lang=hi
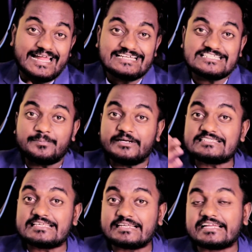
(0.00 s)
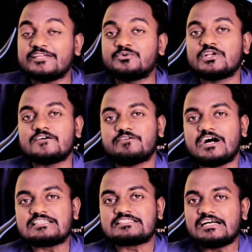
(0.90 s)
चैट जीपीटी से कई गुना
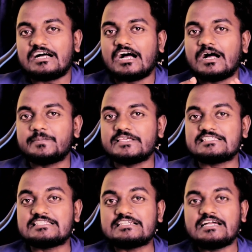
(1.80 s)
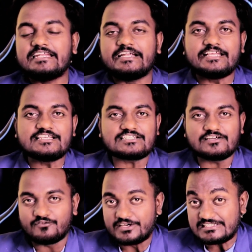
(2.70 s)
फास्ट था अब इसी का लेटेस्ट
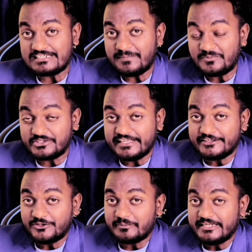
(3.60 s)
वर्जन आपको देखने को